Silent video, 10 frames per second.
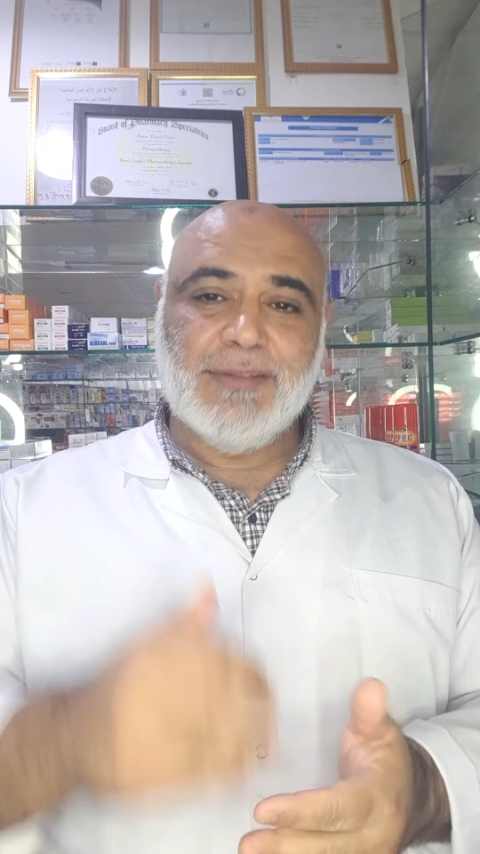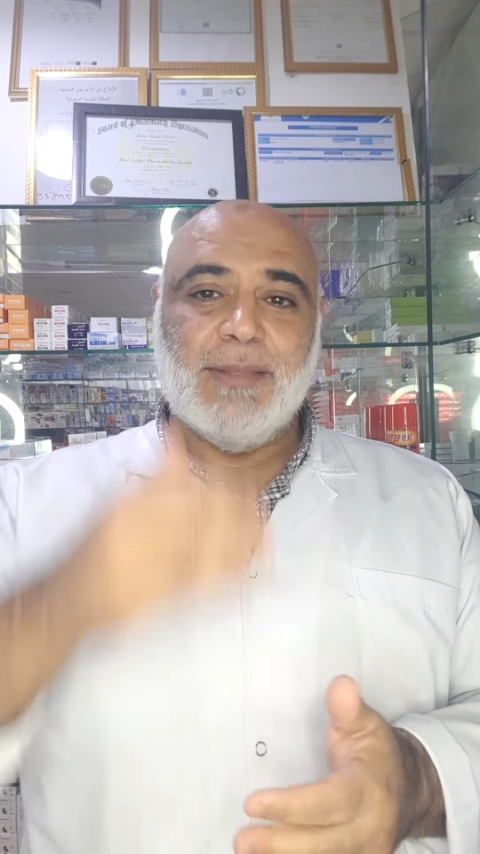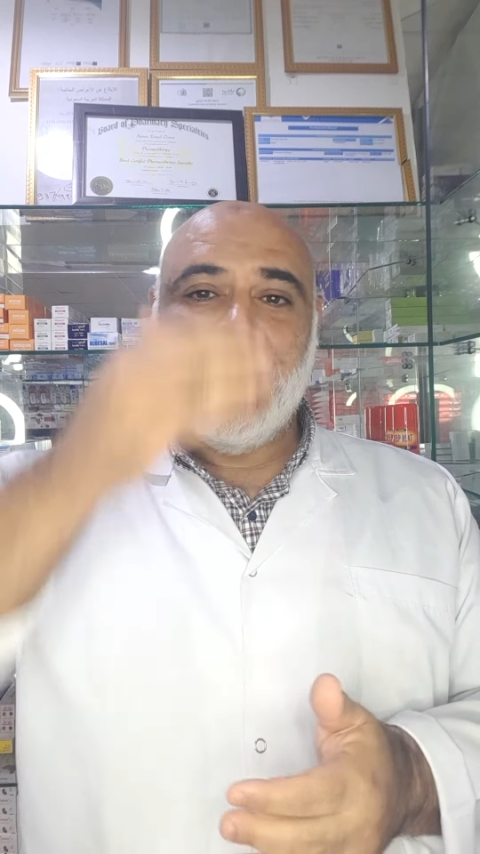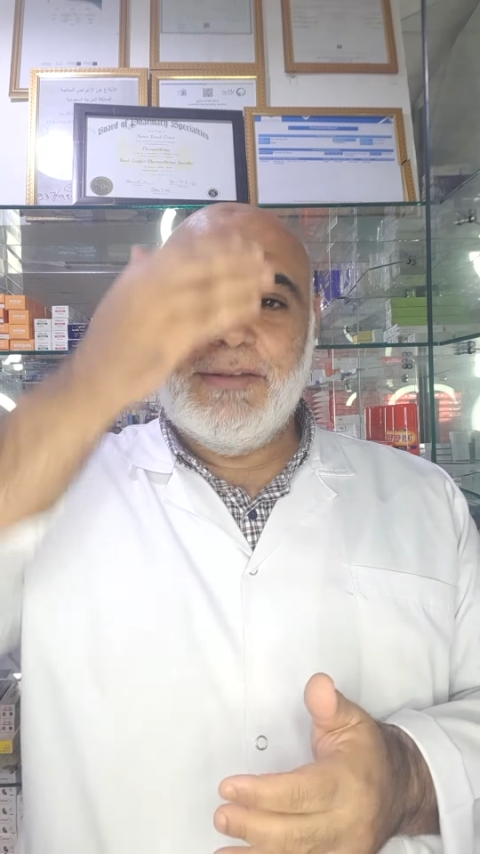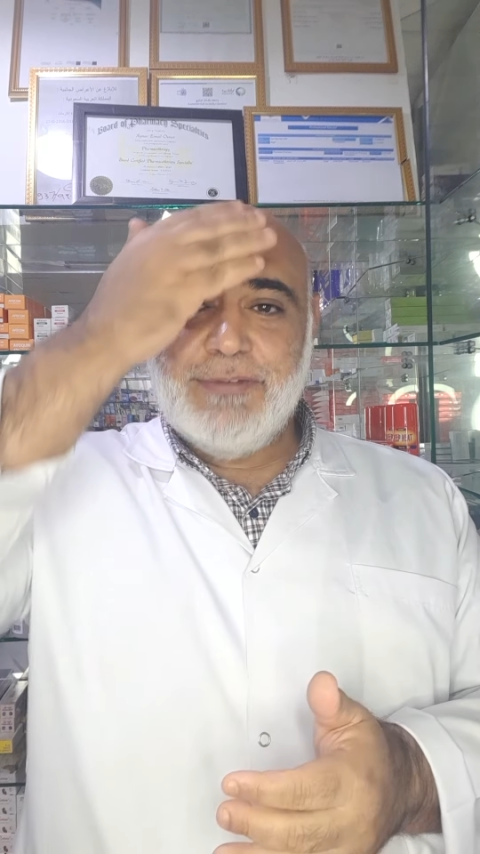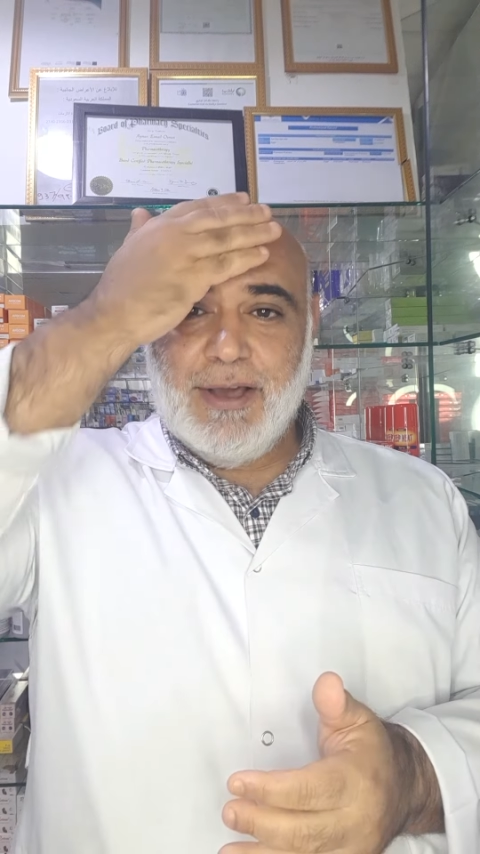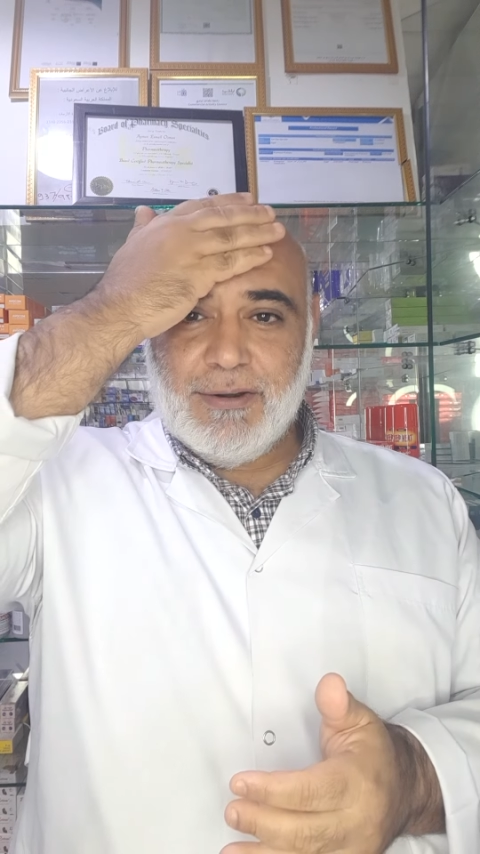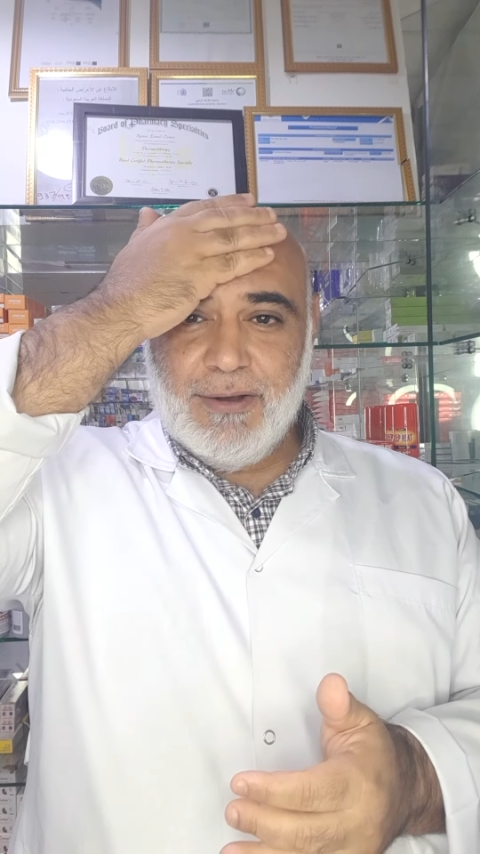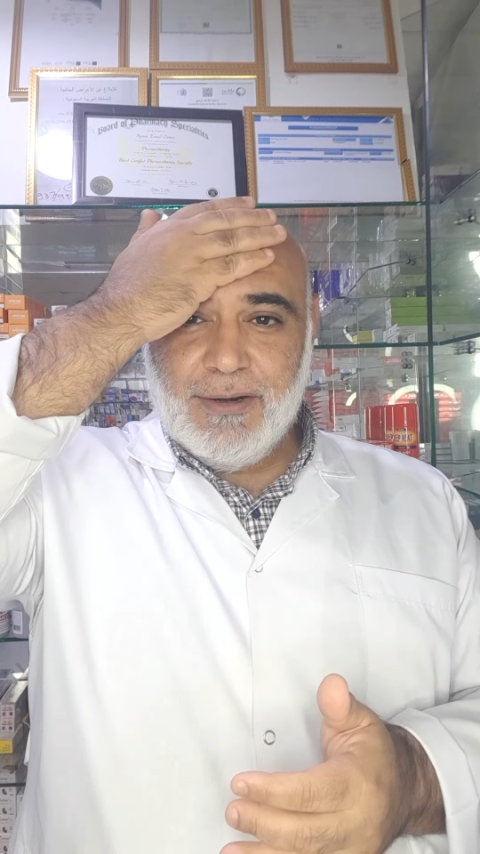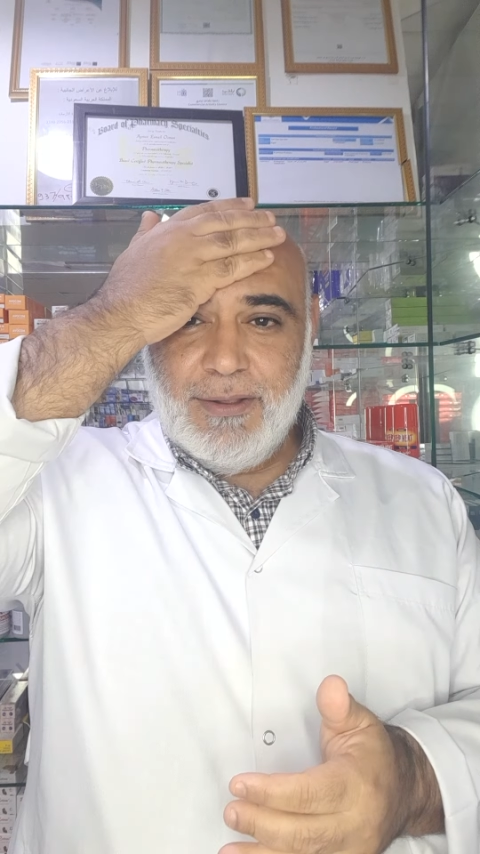طب هل في
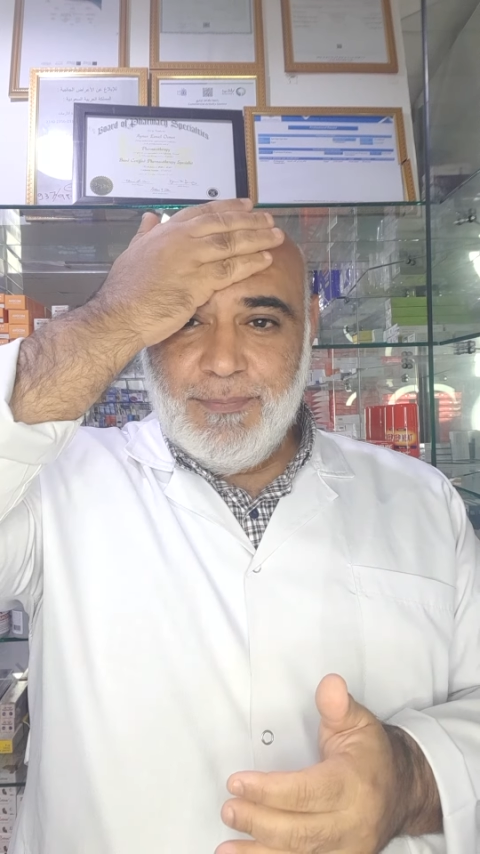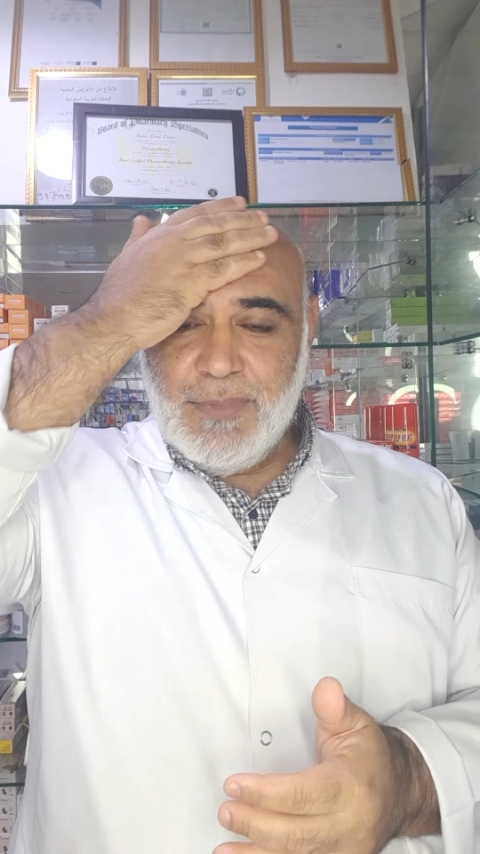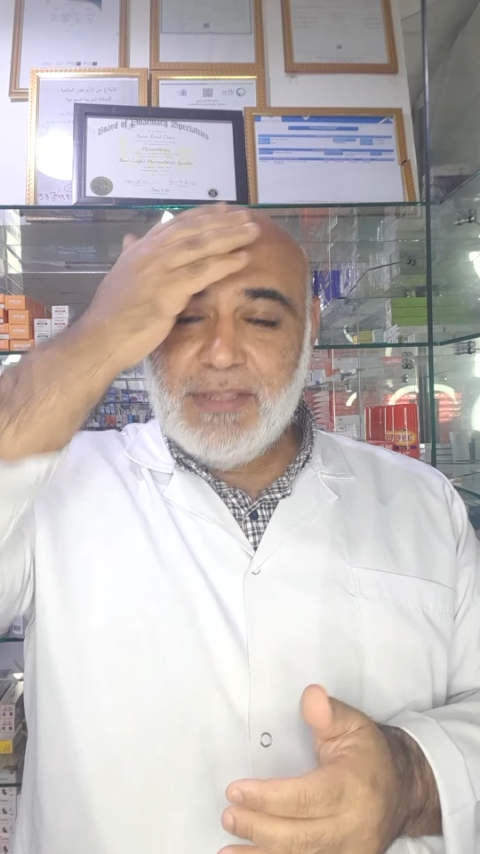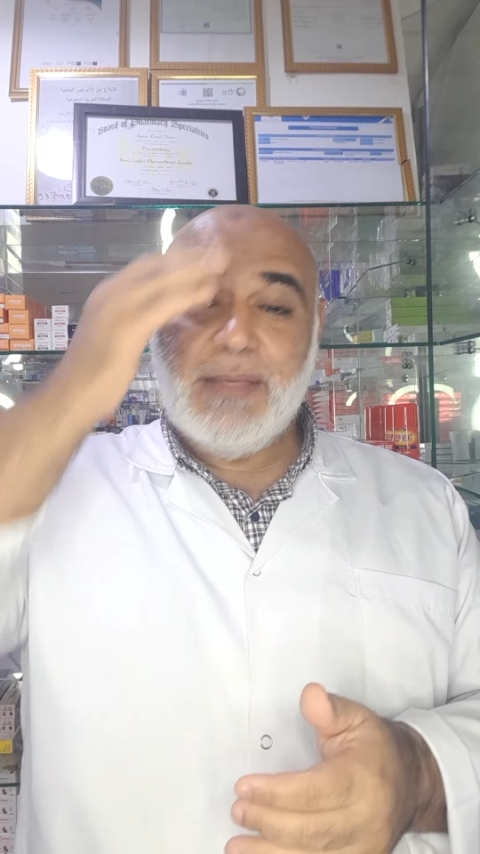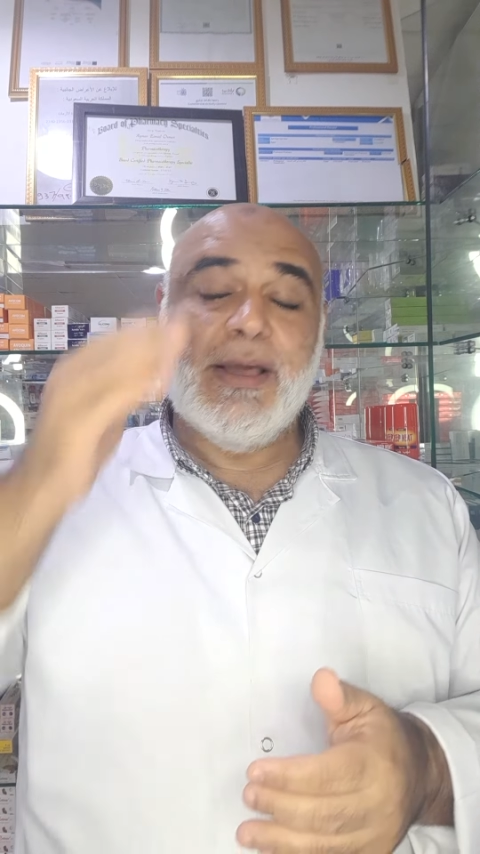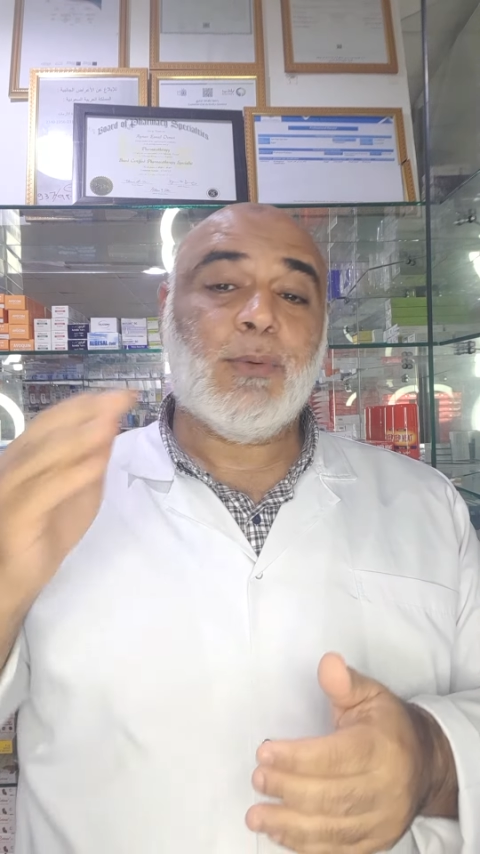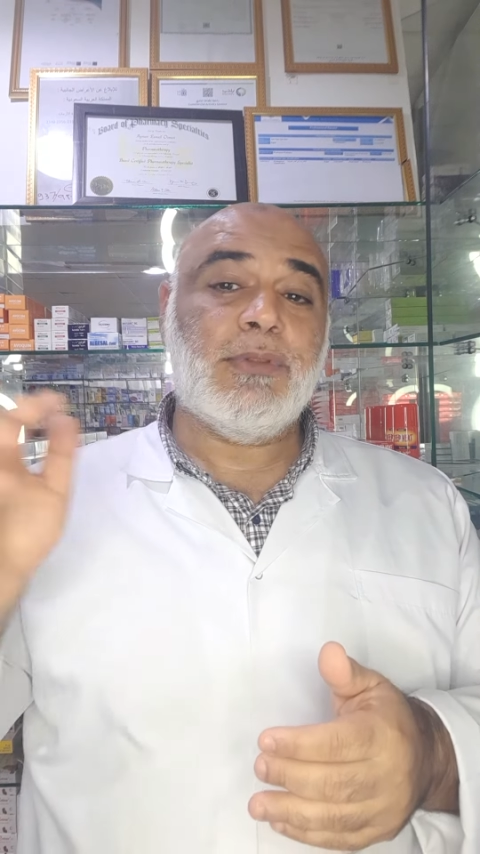حراره طب هل